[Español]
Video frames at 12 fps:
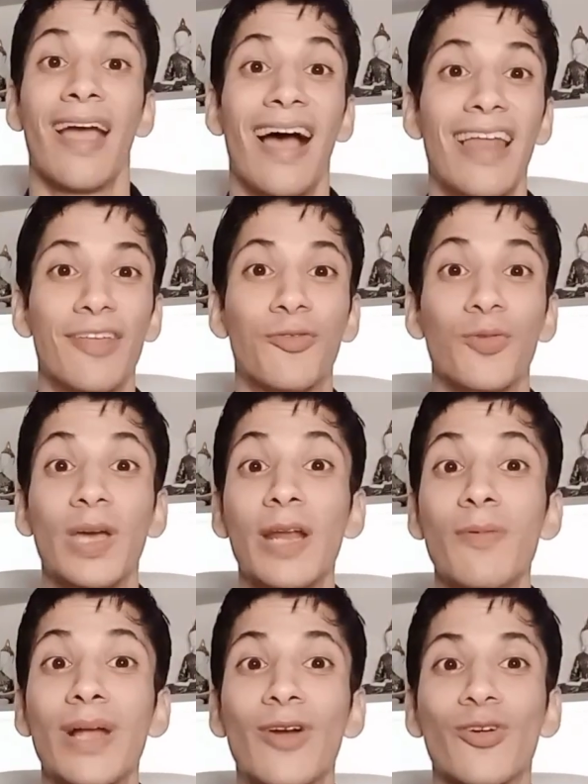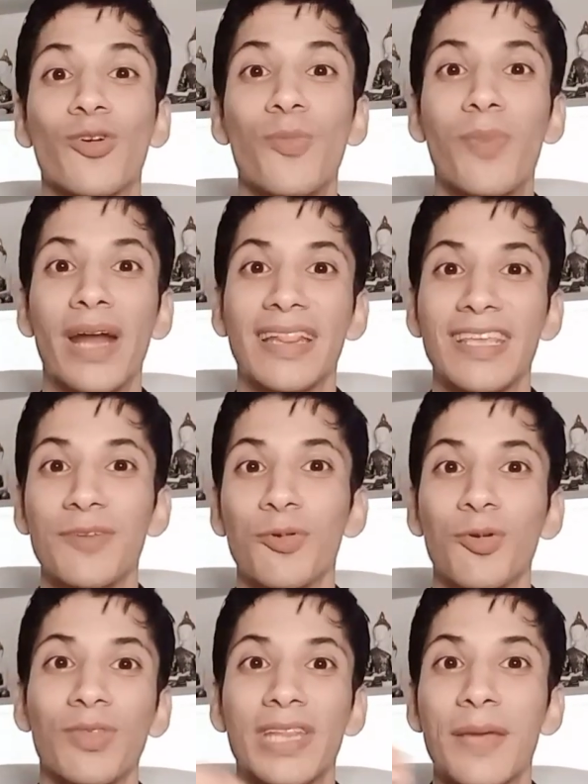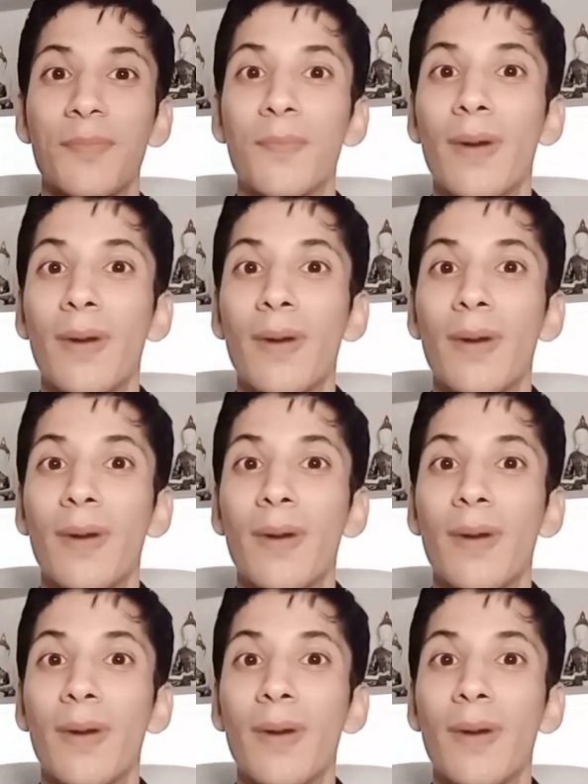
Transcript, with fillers: Al estudiar el valor comparativo de